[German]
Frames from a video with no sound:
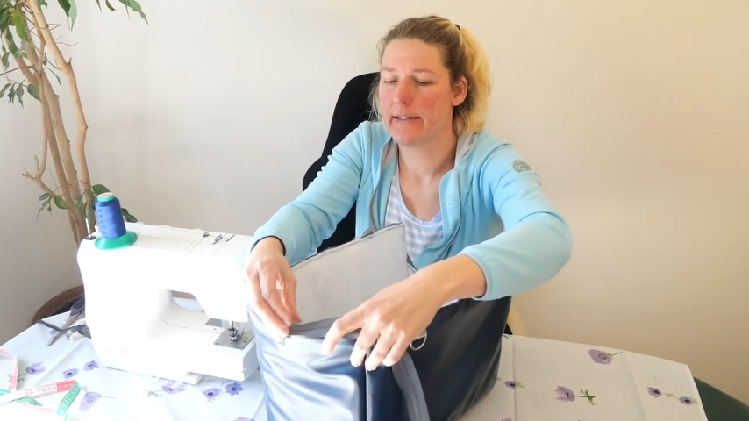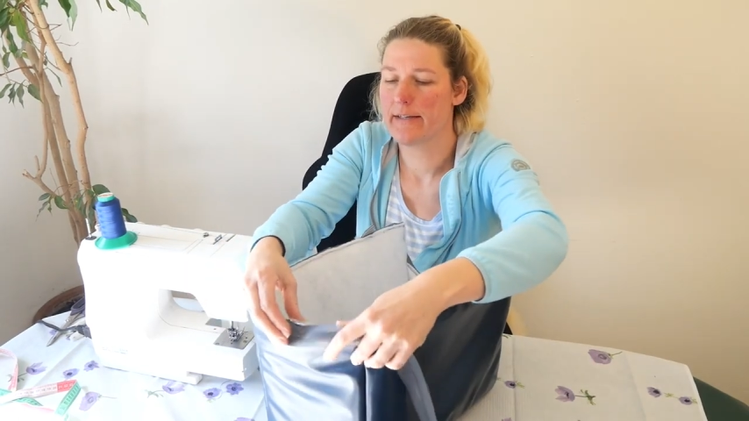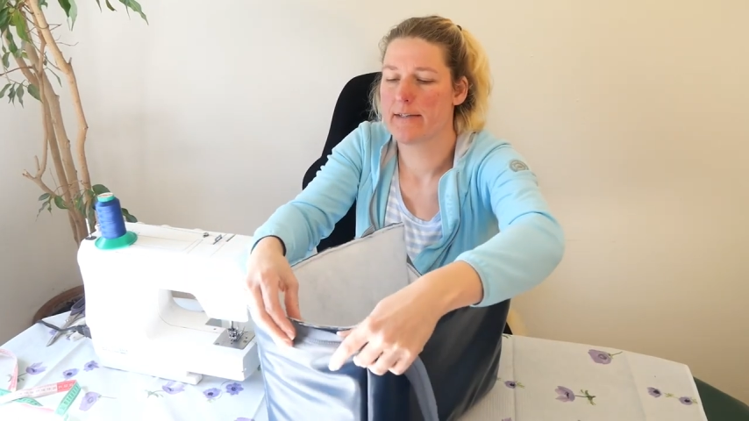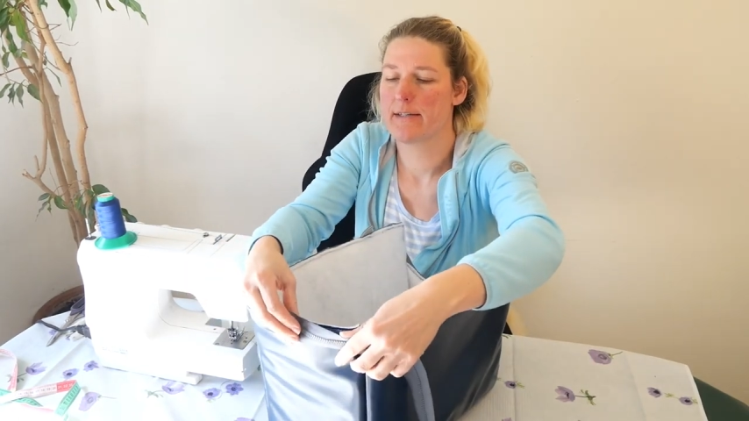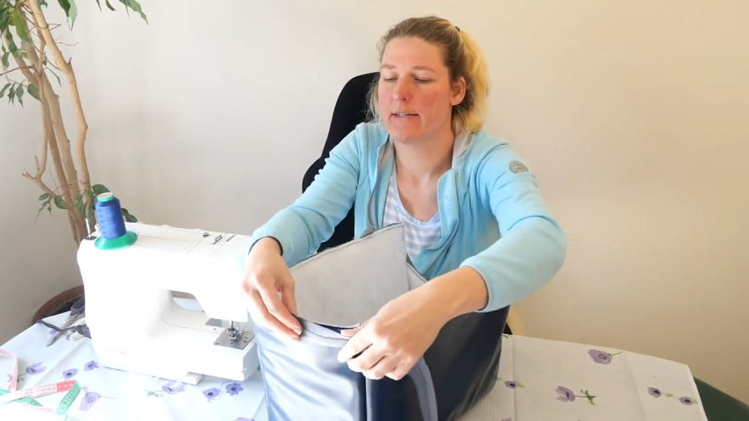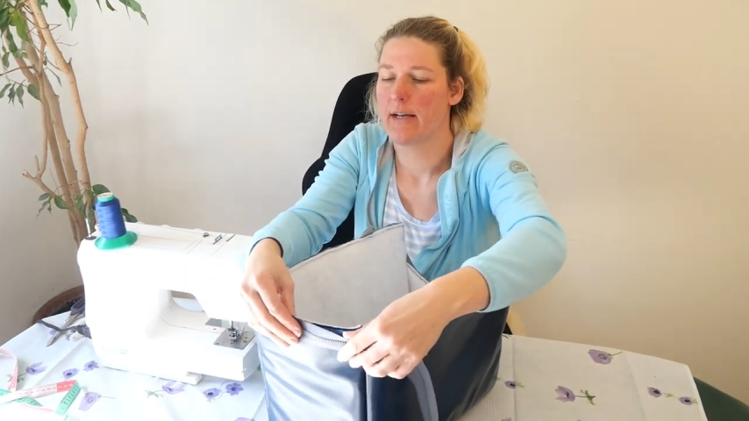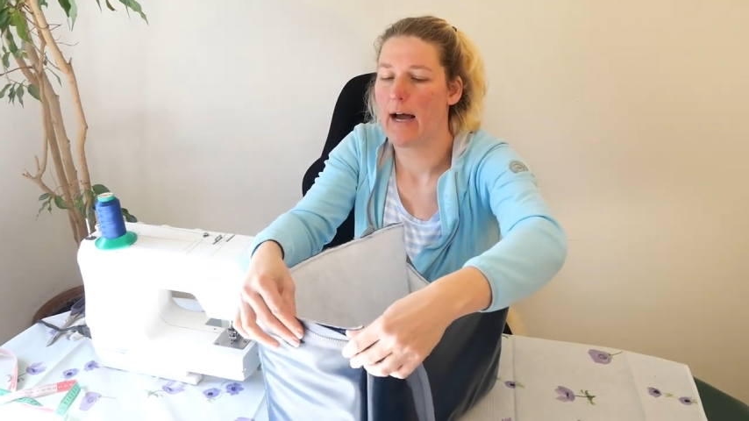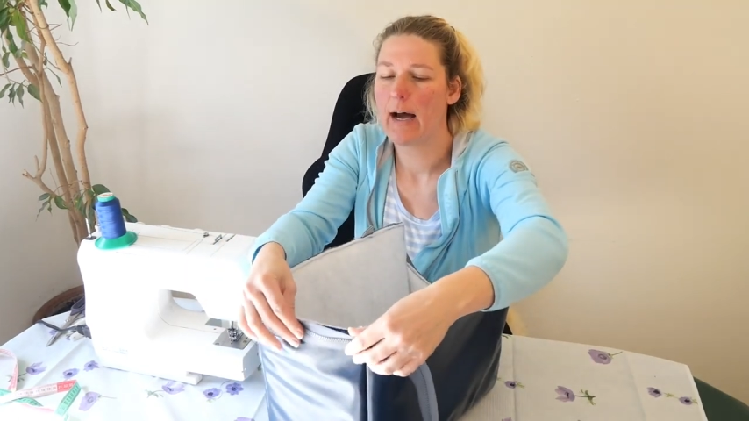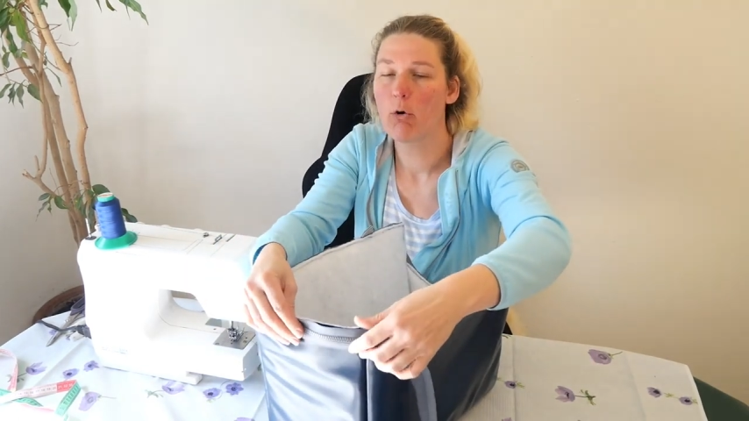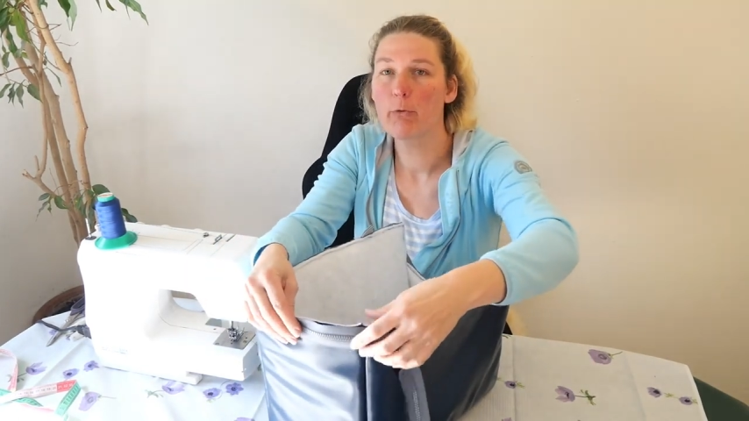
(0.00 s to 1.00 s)
hinten
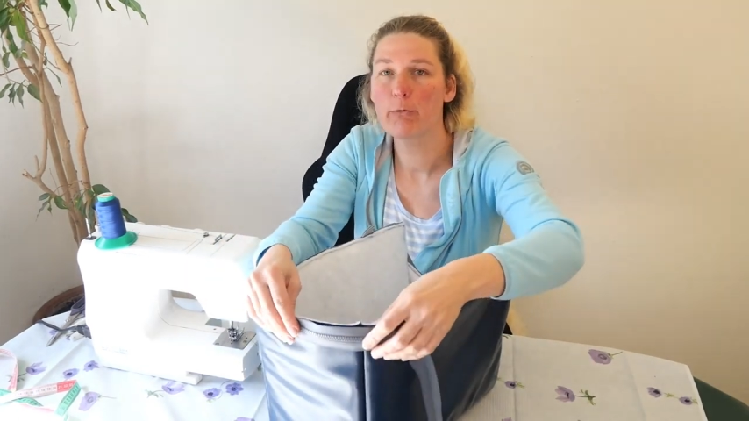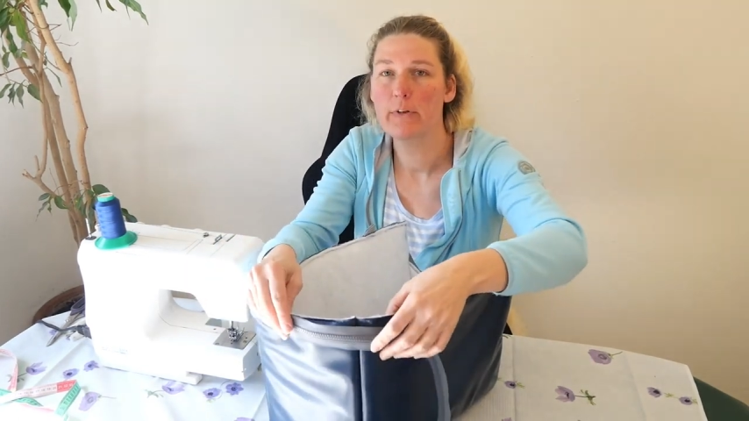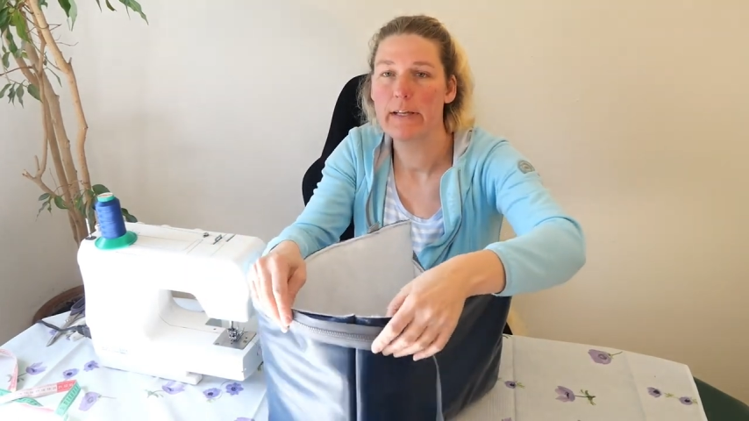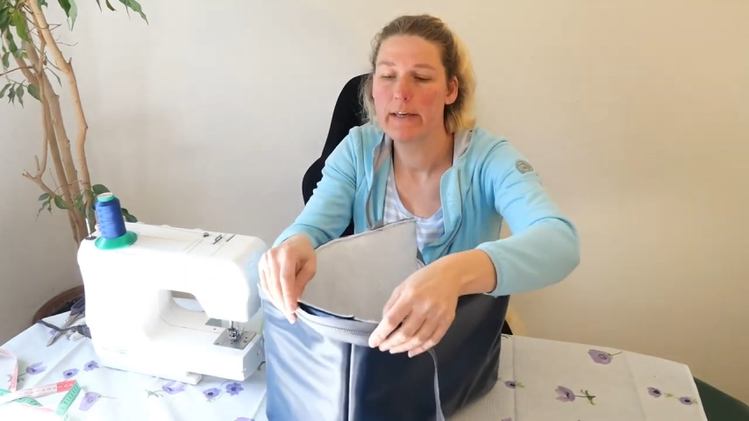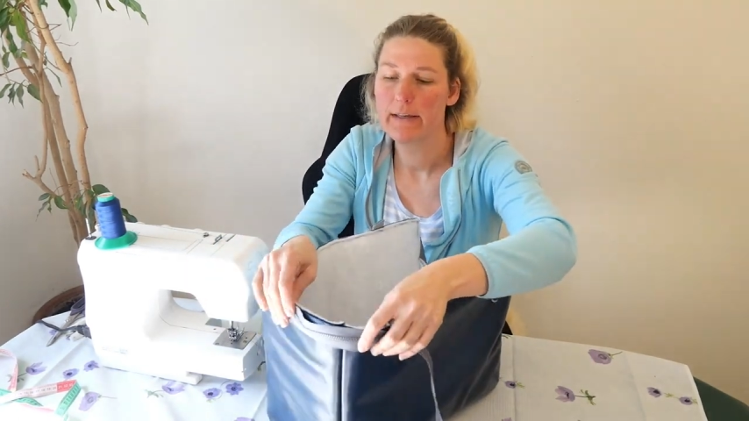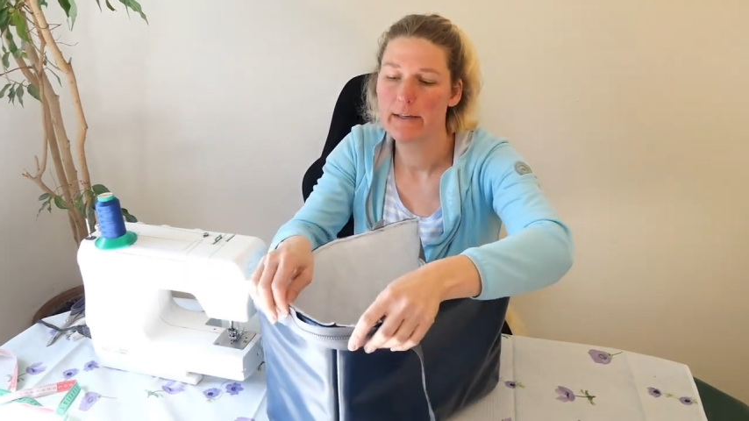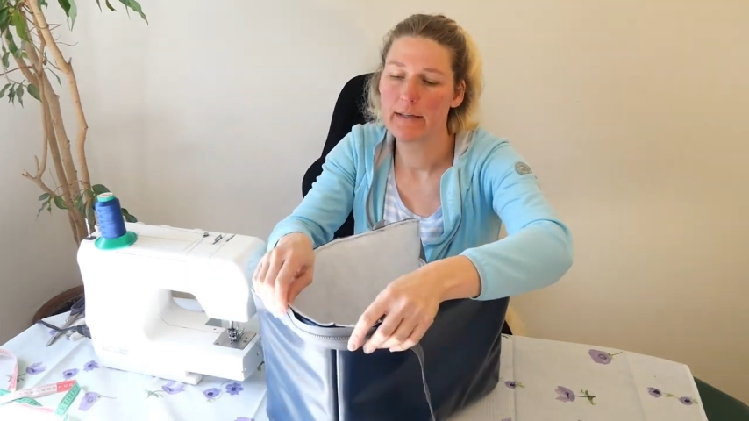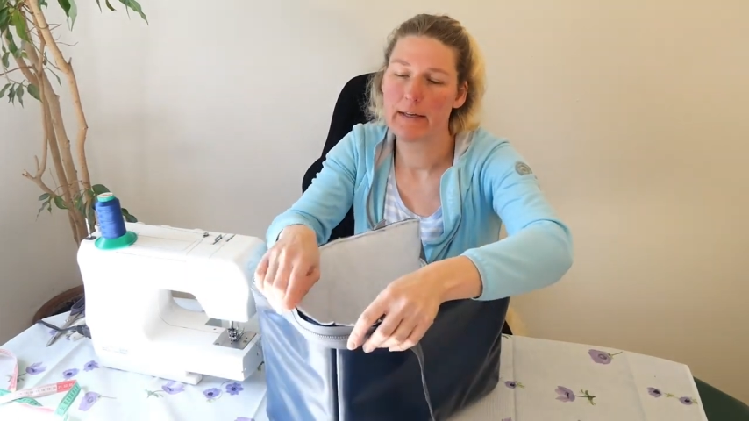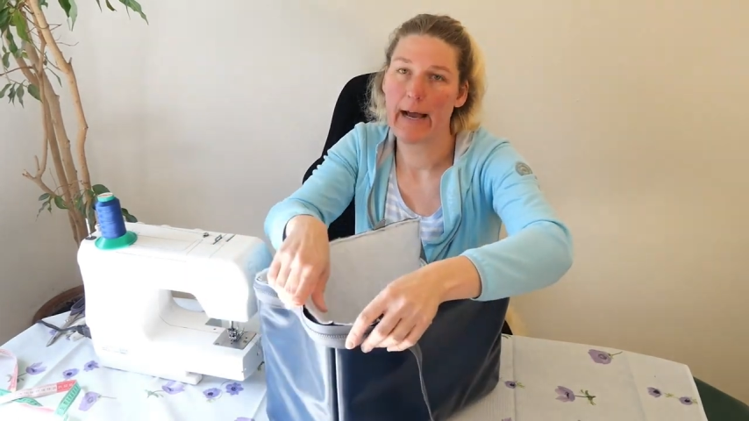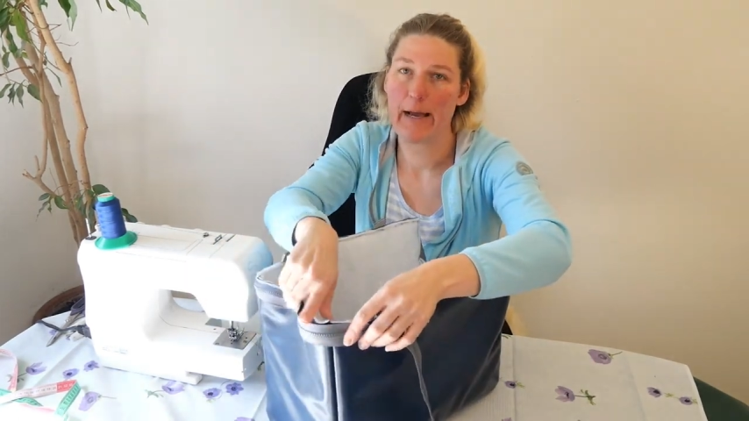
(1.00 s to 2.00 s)
auflegen,